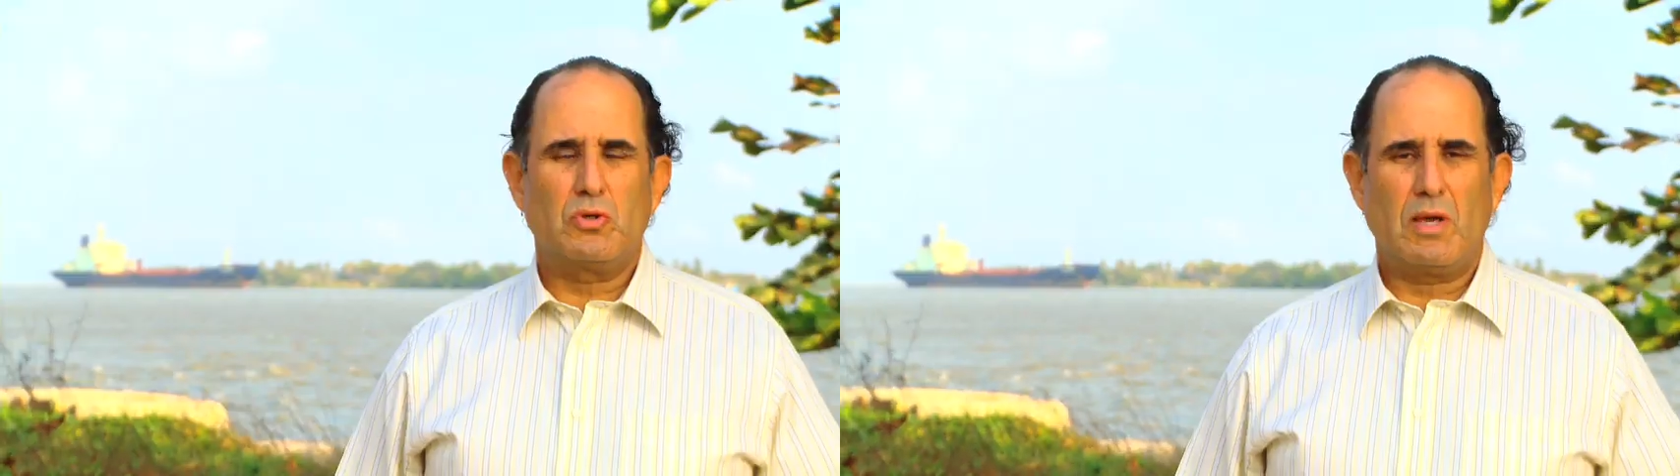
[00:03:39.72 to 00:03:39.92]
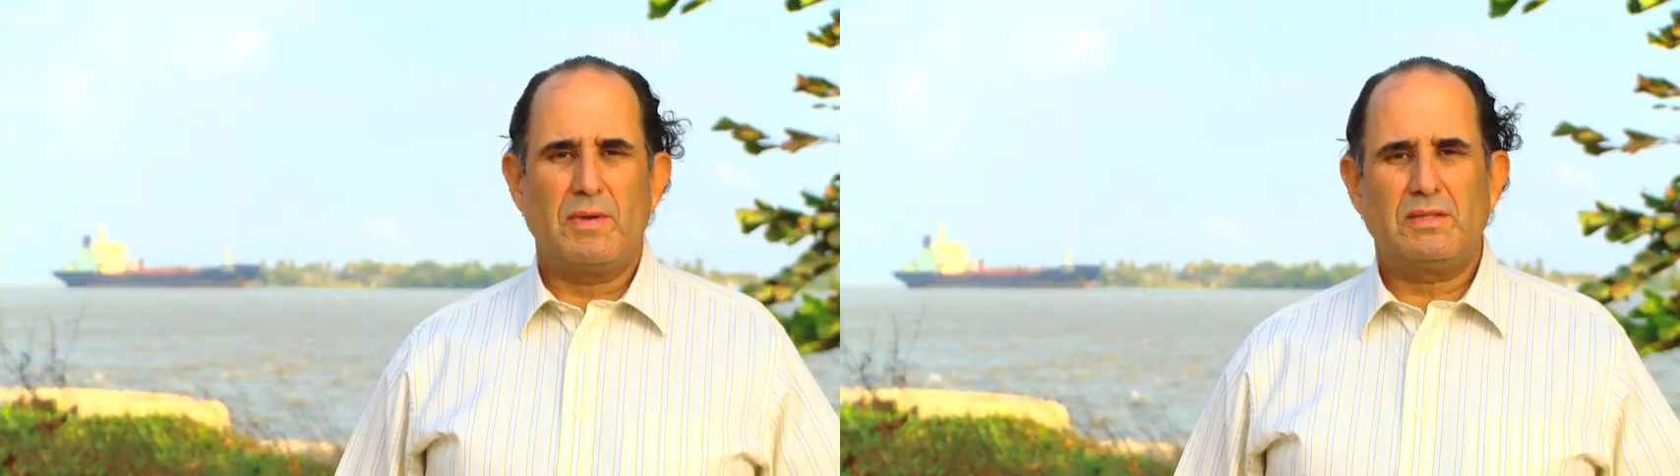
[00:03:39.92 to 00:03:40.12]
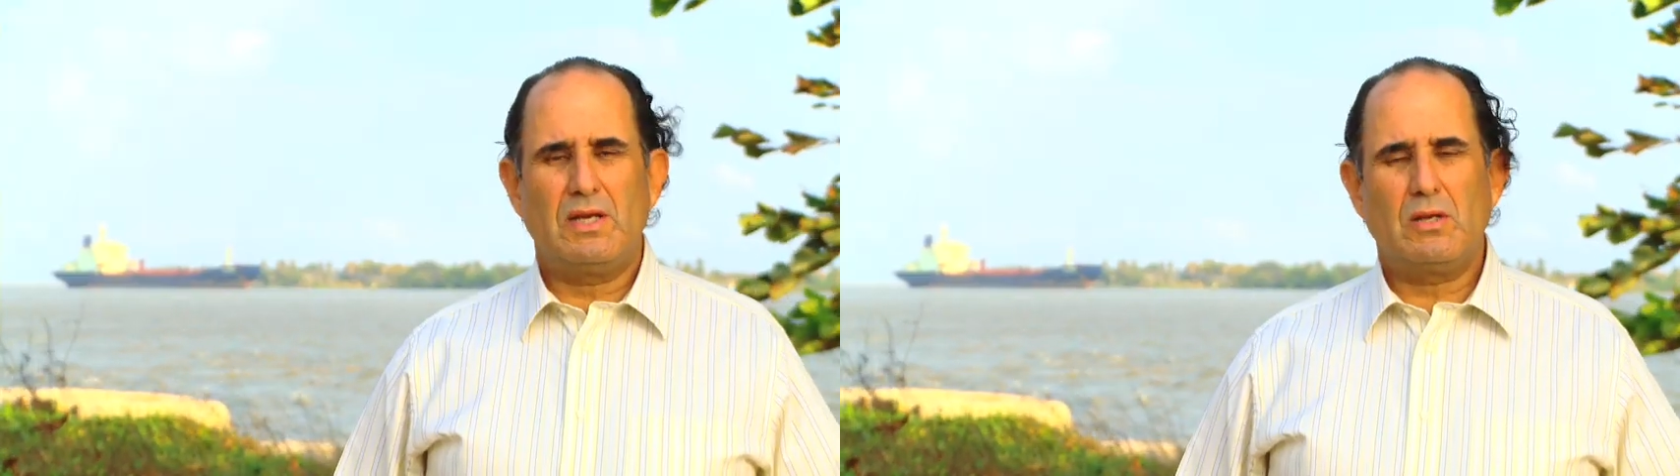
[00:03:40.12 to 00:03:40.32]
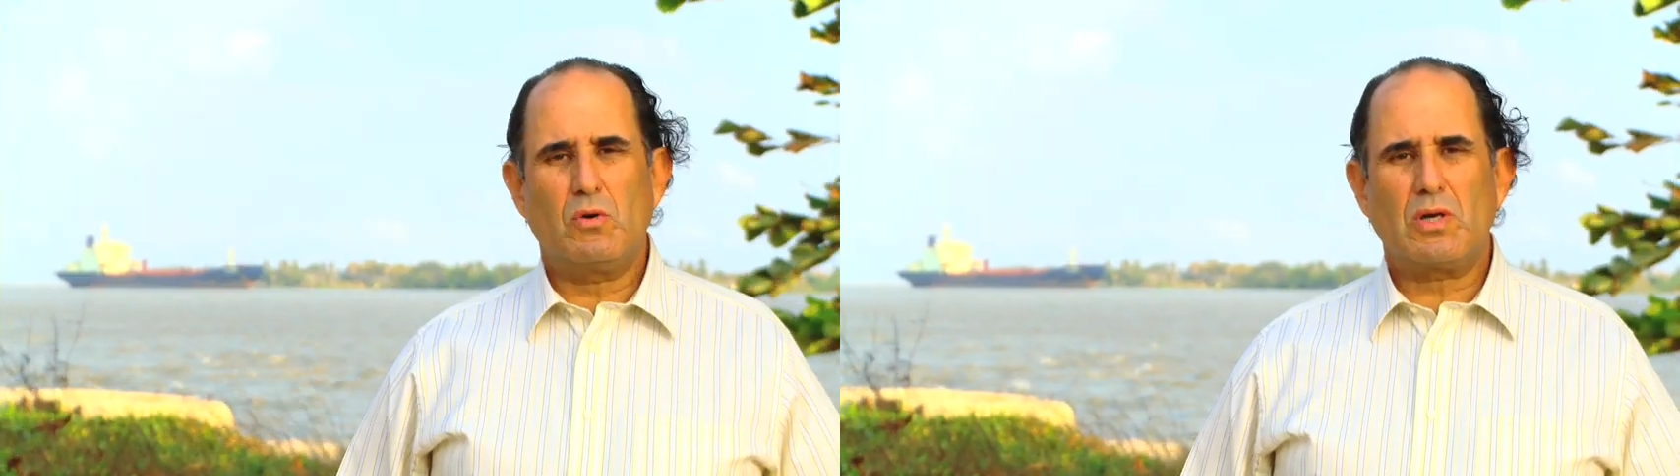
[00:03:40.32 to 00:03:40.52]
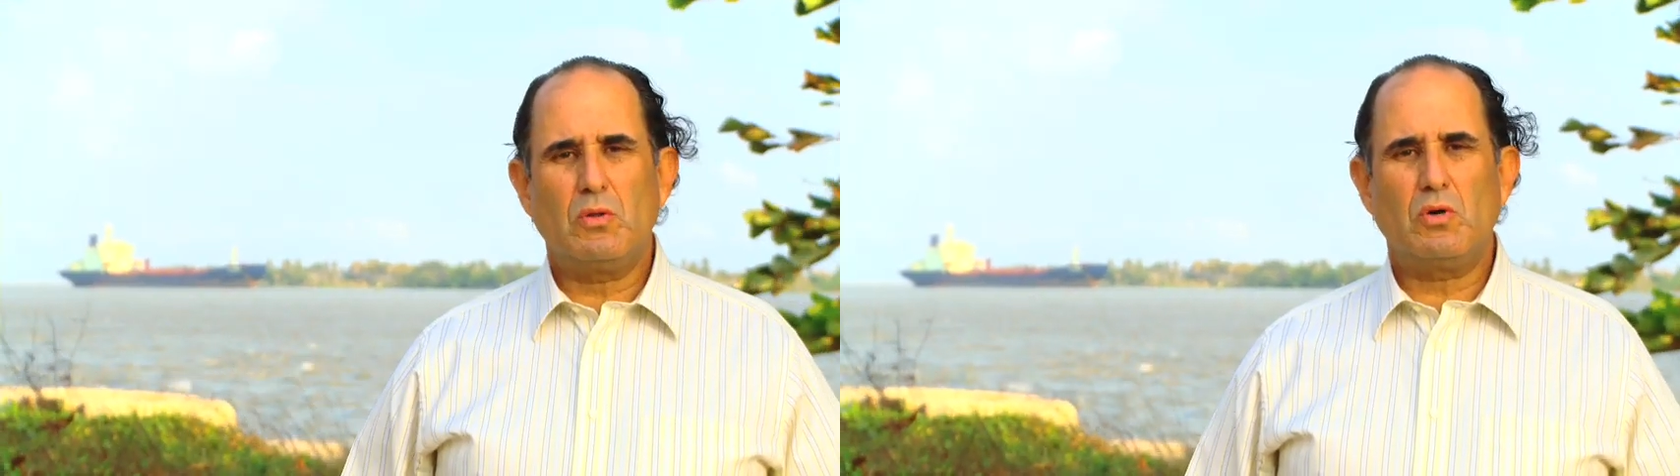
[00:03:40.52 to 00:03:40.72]
solamente es el
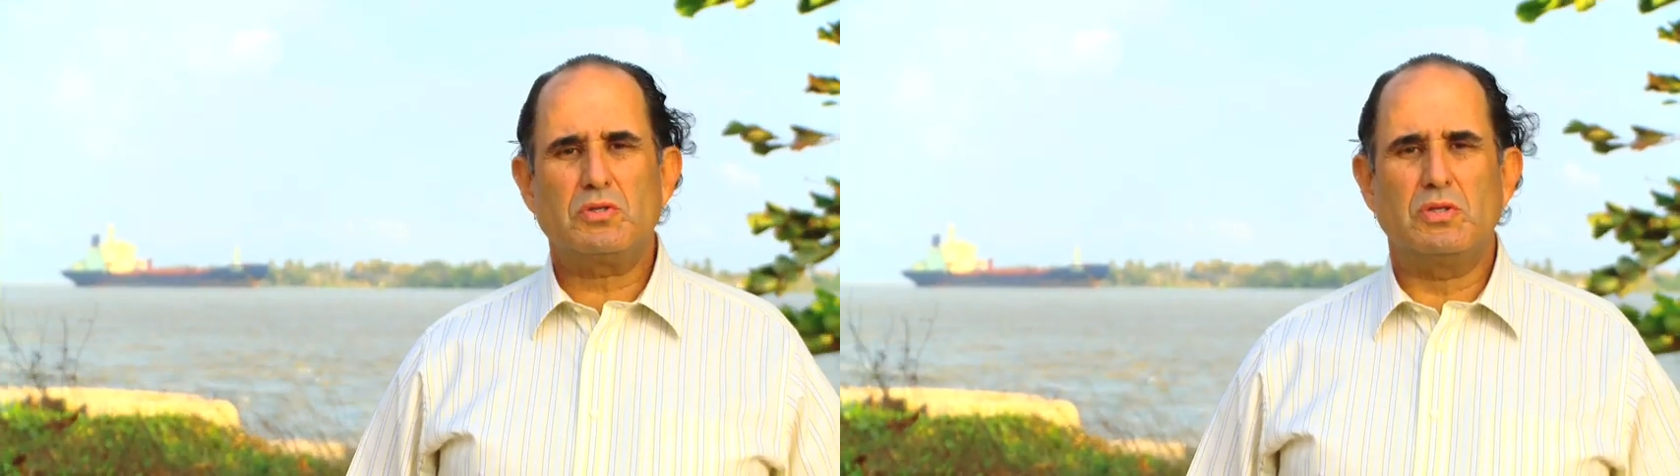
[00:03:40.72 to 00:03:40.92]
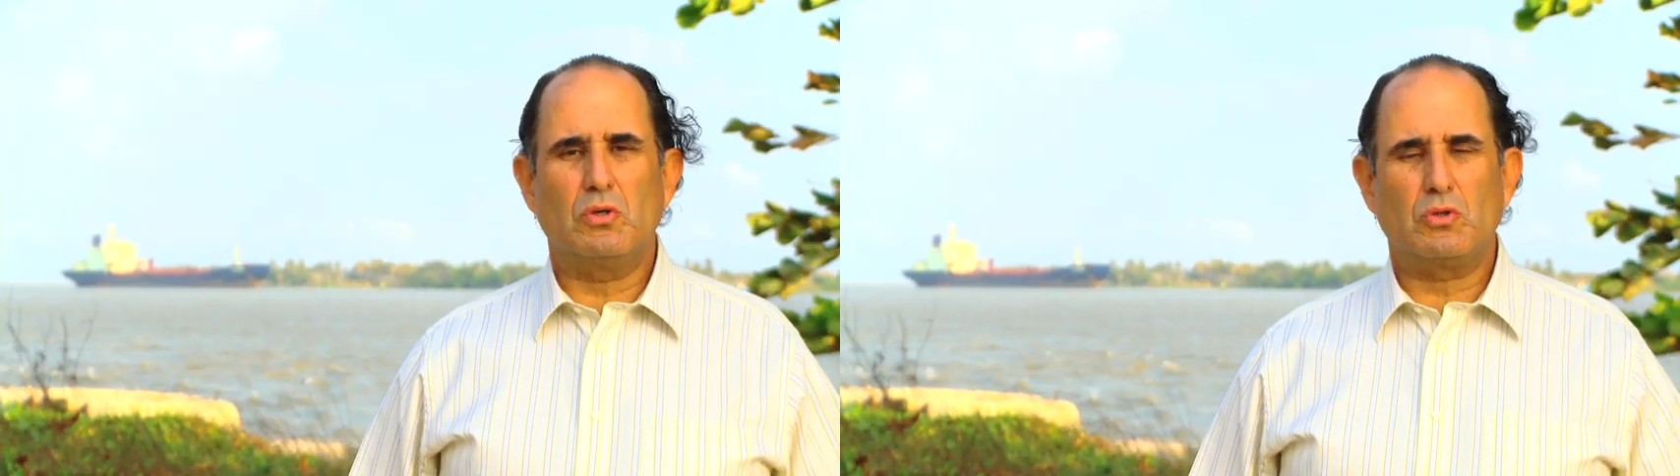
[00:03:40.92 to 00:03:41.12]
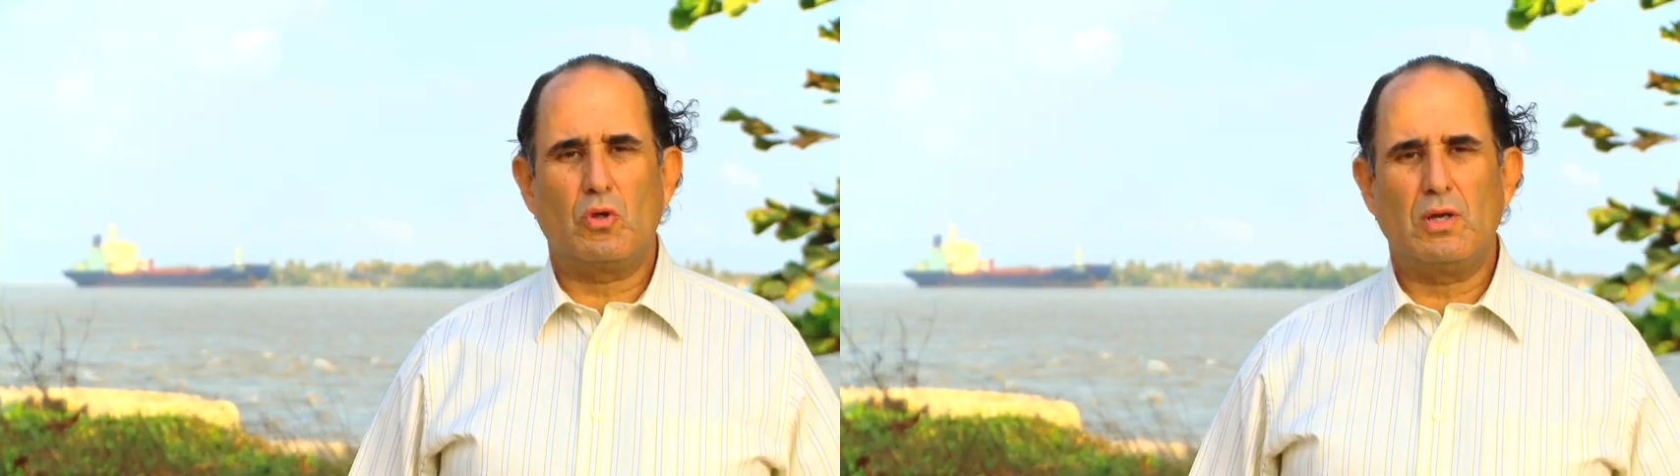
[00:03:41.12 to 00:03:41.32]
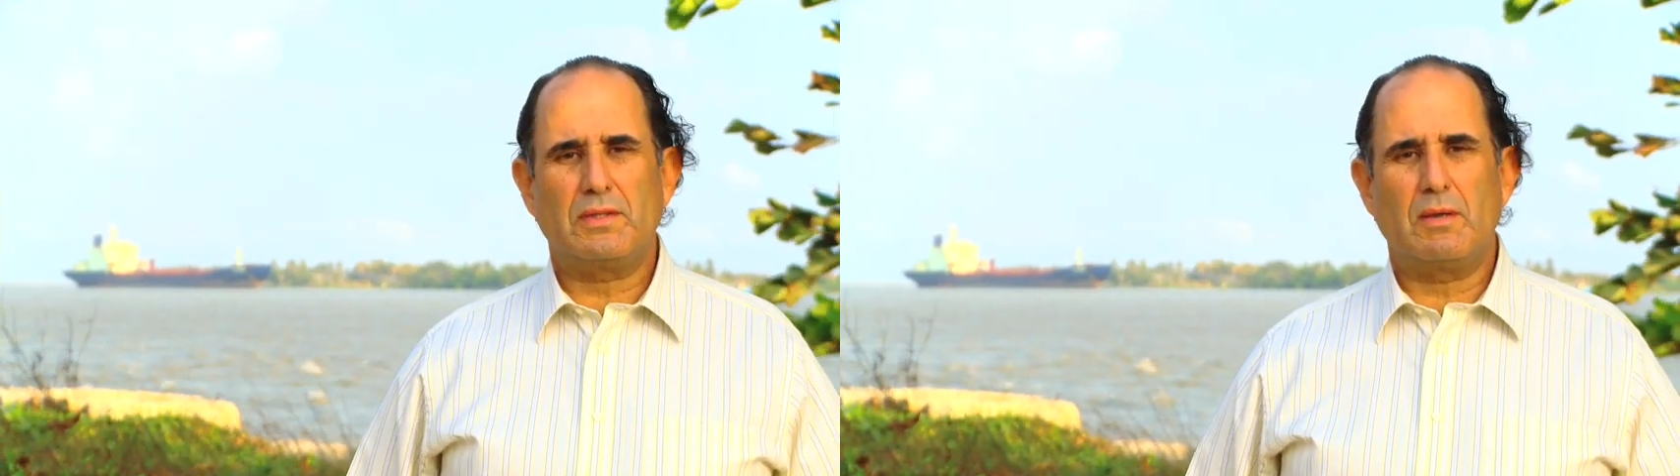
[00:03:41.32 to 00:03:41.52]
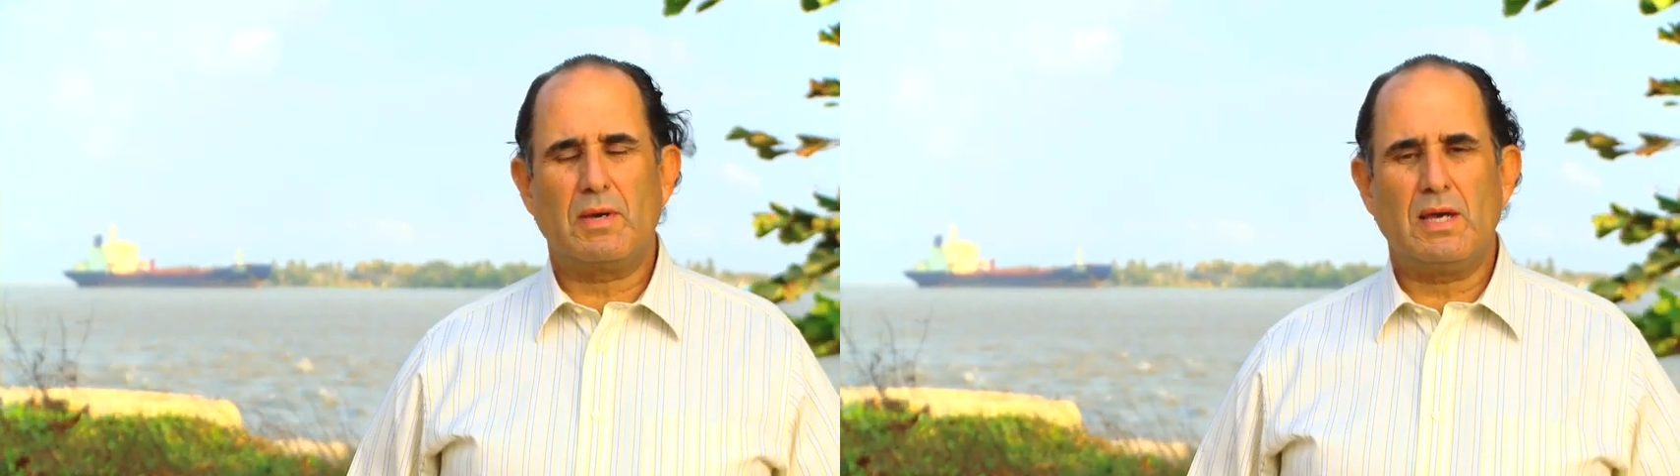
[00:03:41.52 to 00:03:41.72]
corredor, sino todo el
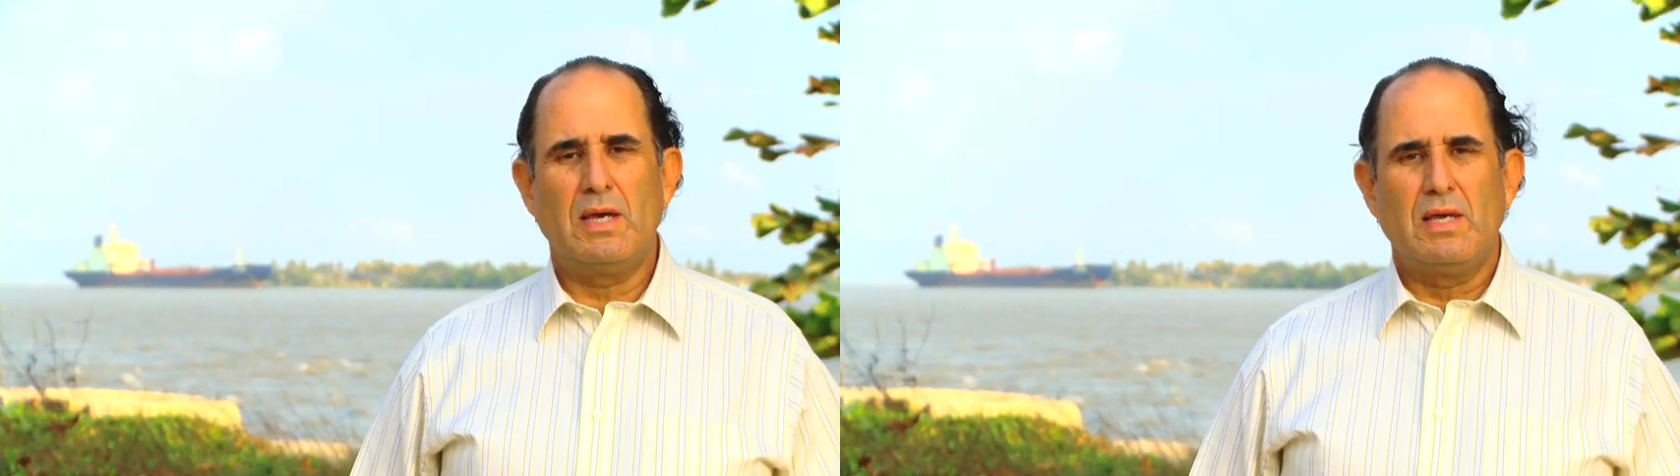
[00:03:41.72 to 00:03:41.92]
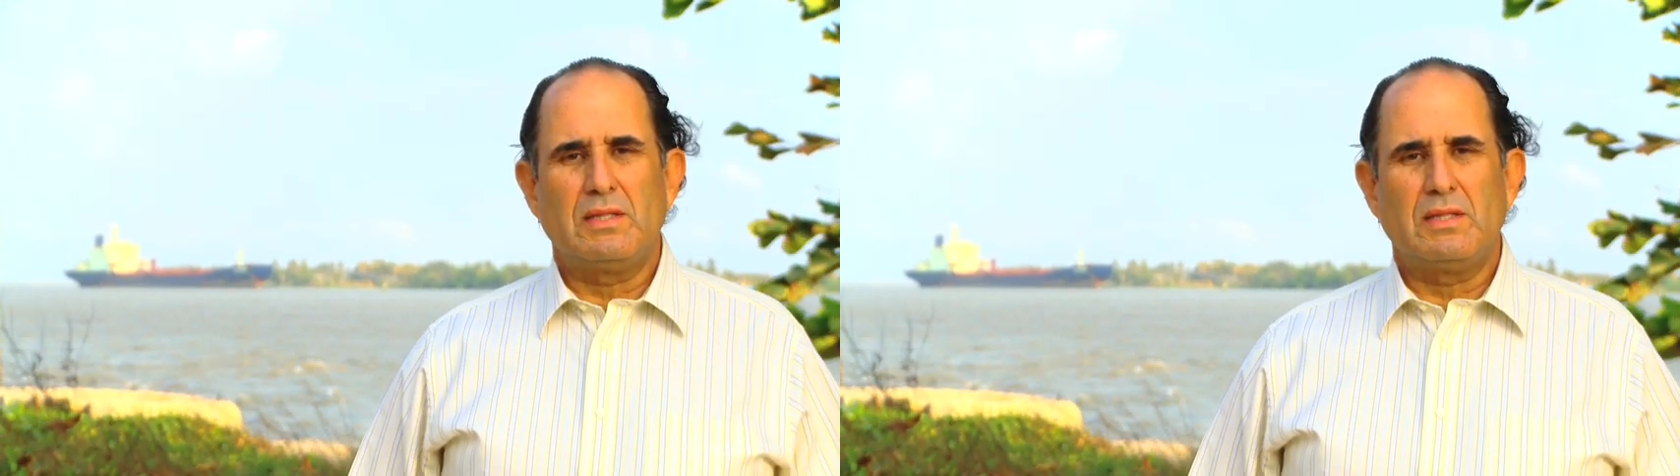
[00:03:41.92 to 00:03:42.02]
tema